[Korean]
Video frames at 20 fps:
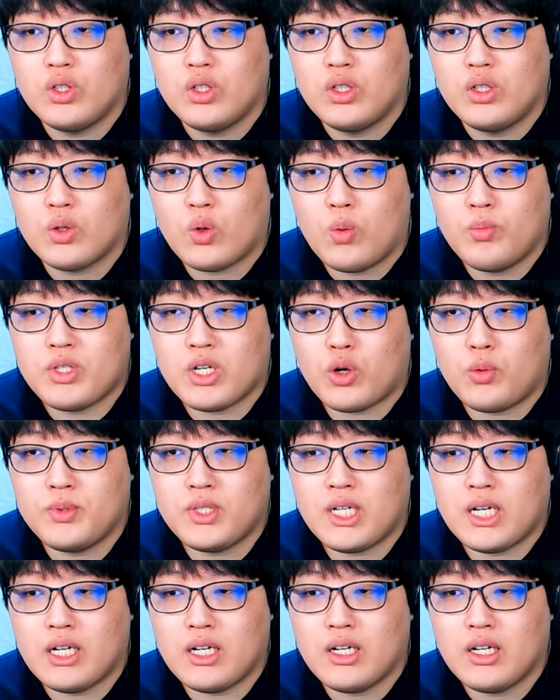
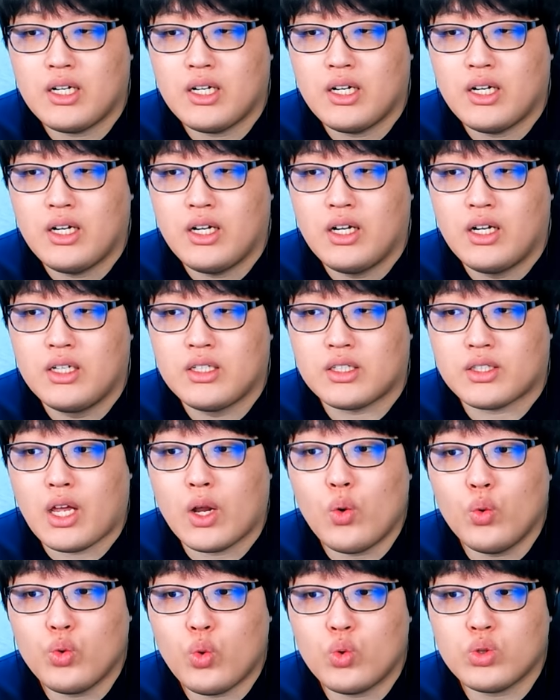꼼지락꼼지락 자
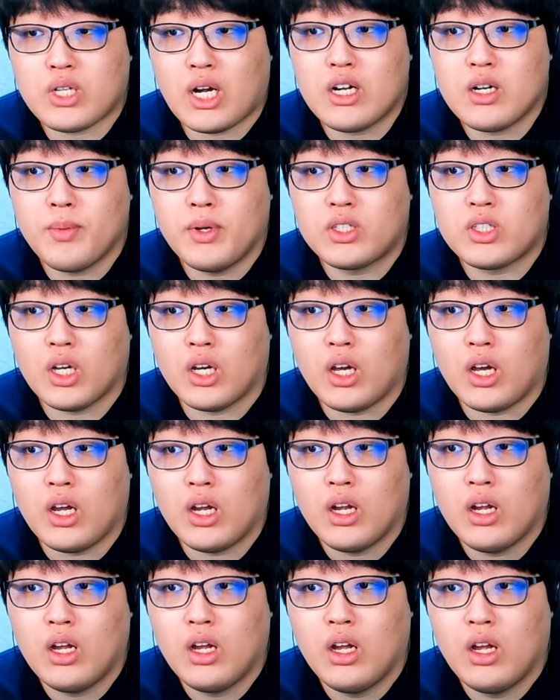새로운 도구 잠금 해체
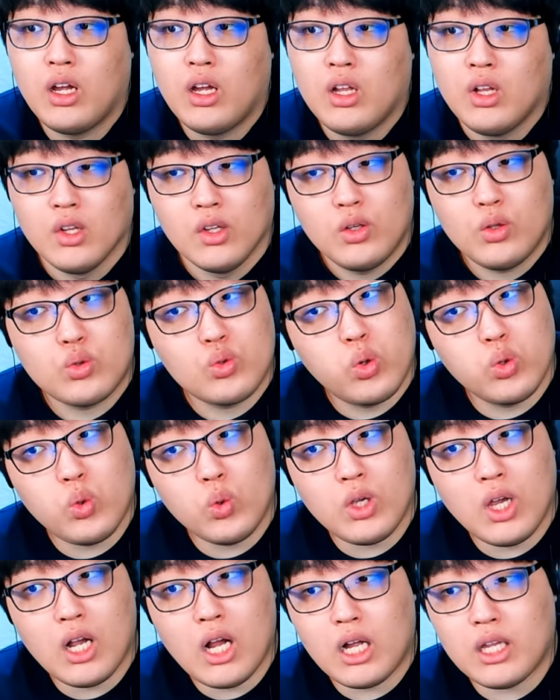이
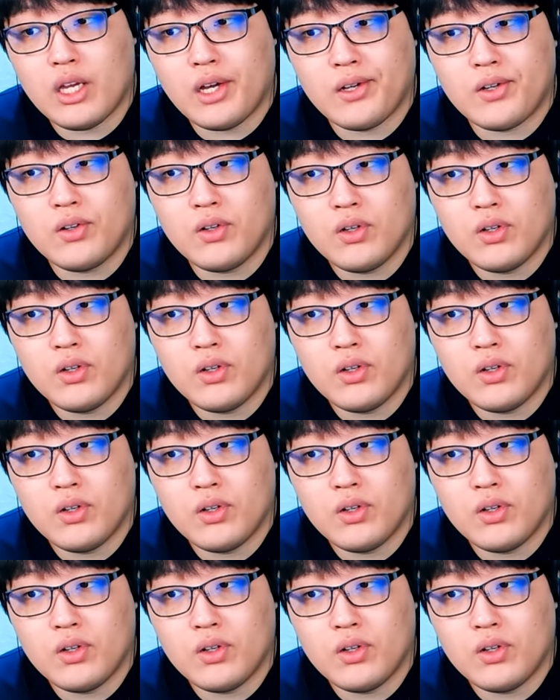소독약 아니야 이거?